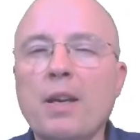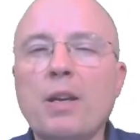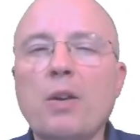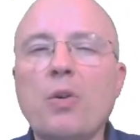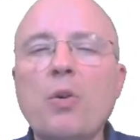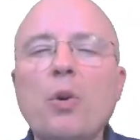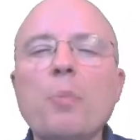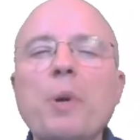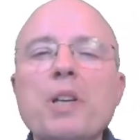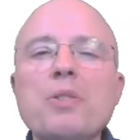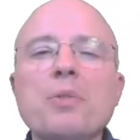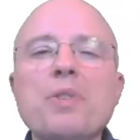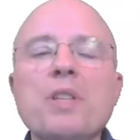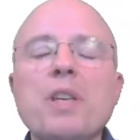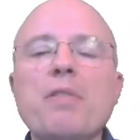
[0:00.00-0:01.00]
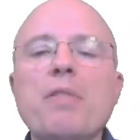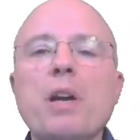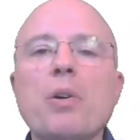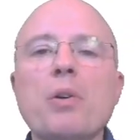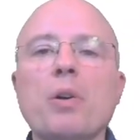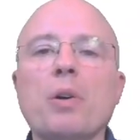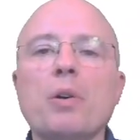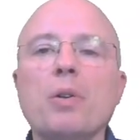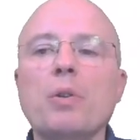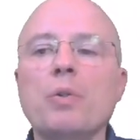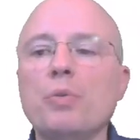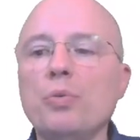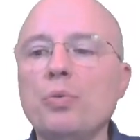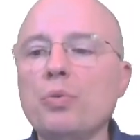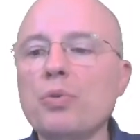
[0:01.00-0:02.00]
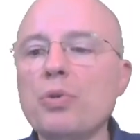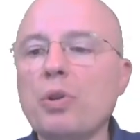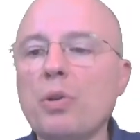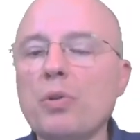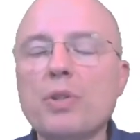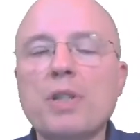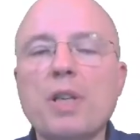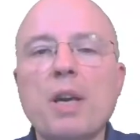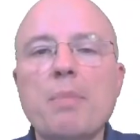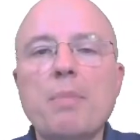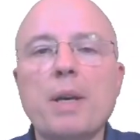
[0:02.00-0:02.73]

Que représentent ces valeurs 12 30